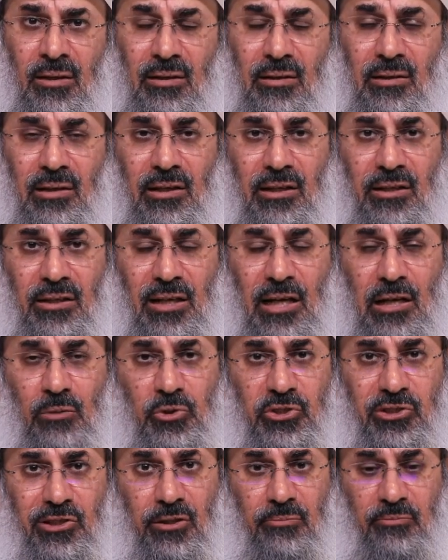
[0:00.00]

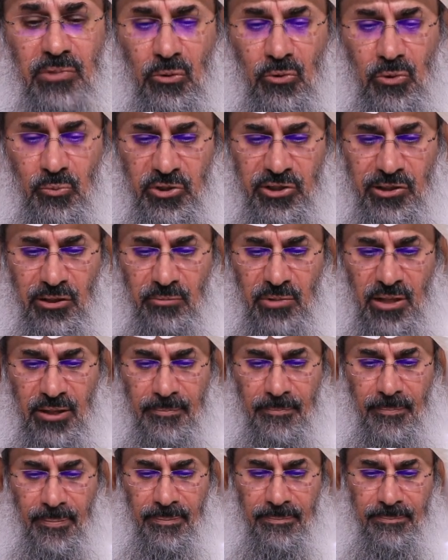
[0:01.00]
للمسلم أو المسلمة
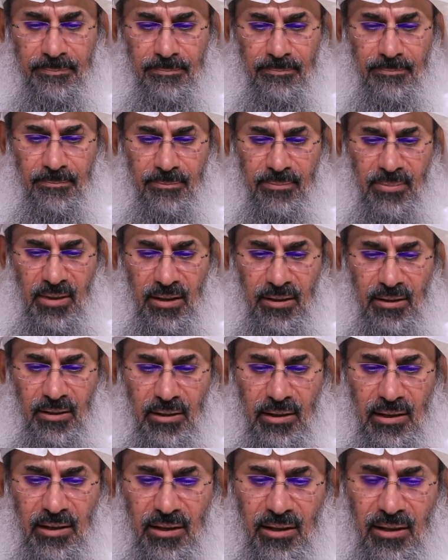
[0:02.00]

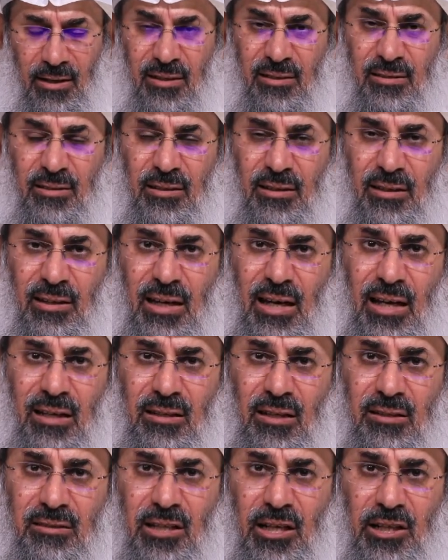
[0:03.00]
آه، أن
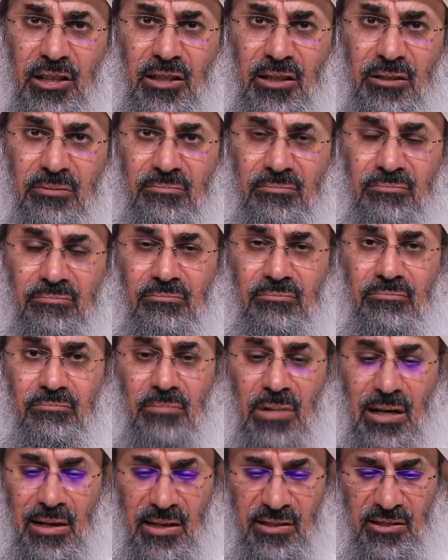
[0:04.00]
يدعي
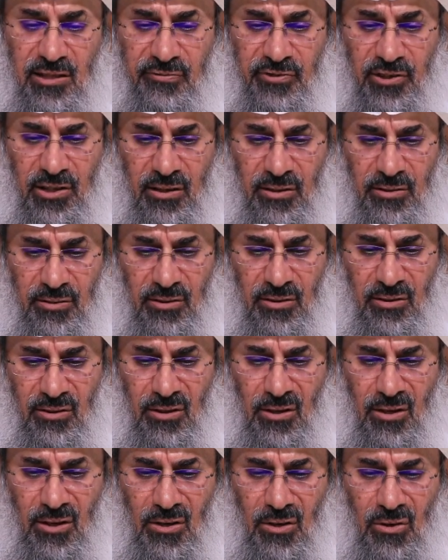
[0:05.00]
ما ليس فيه
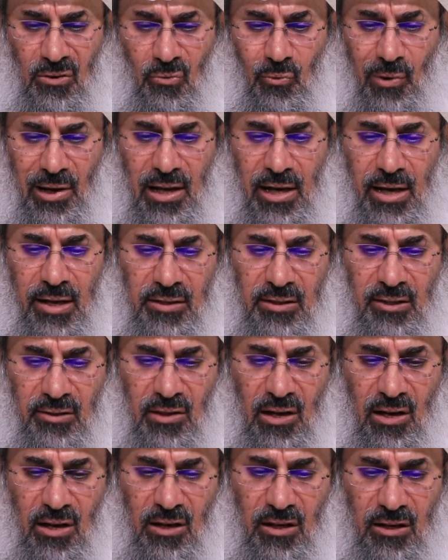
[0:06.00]
ولا أن
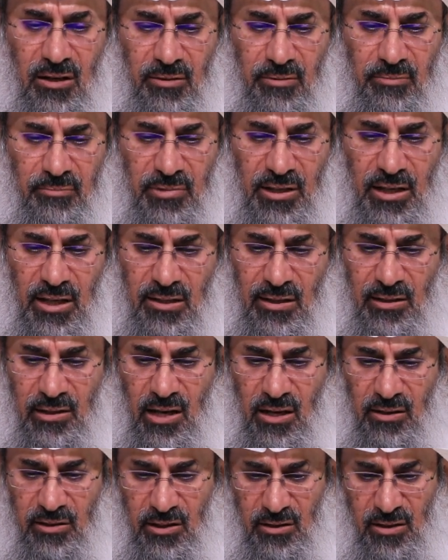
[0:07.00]
يتظاهر بغير
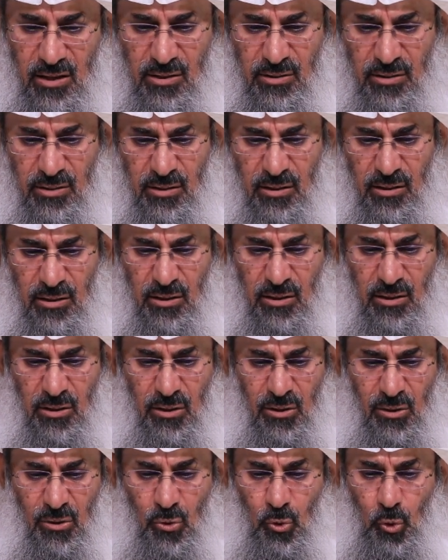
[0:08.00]
الحقيقة
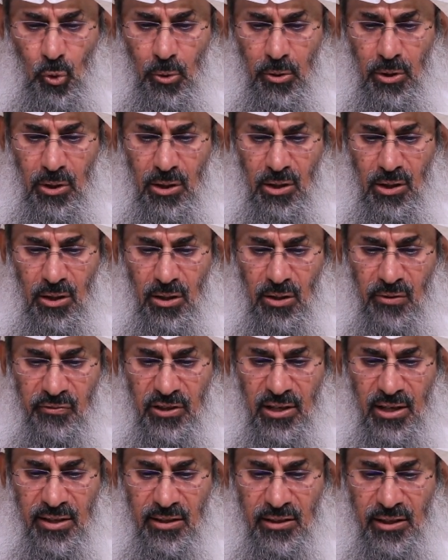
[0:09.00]

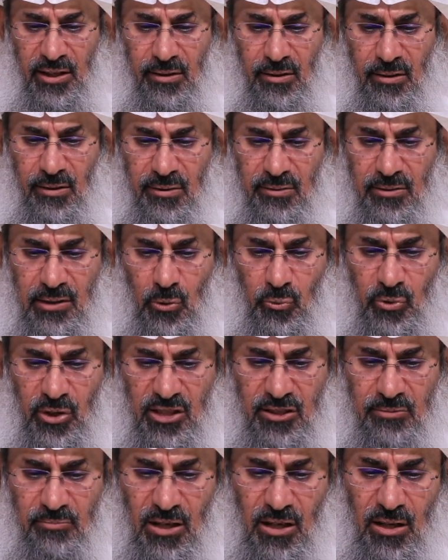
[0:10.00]
وفي هذا الحديث تروي
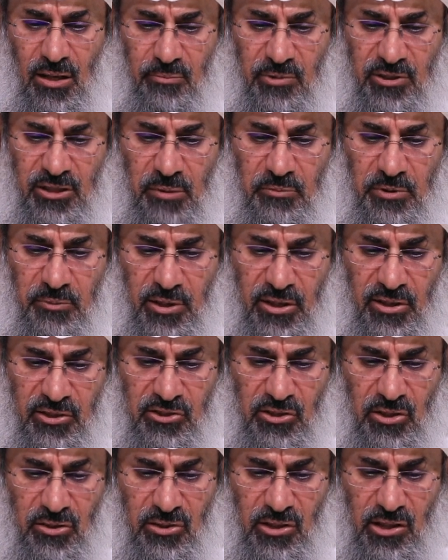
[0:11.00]
أسماء بنت أبي بكر
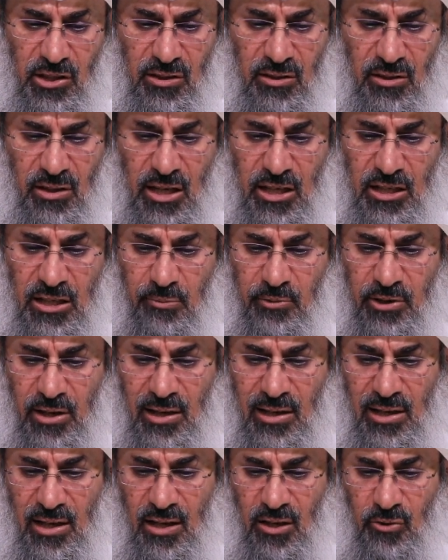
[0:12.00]
الصديق أن
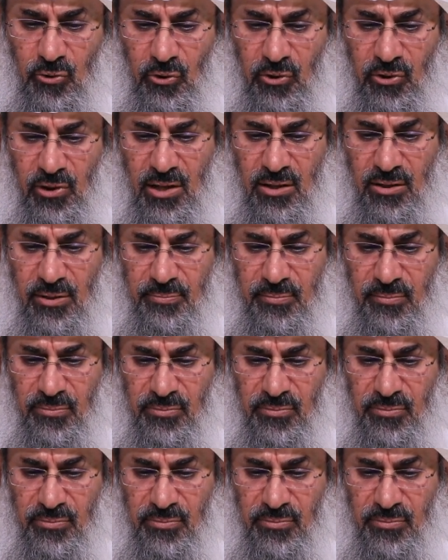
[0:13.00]
امرأة لها ضرة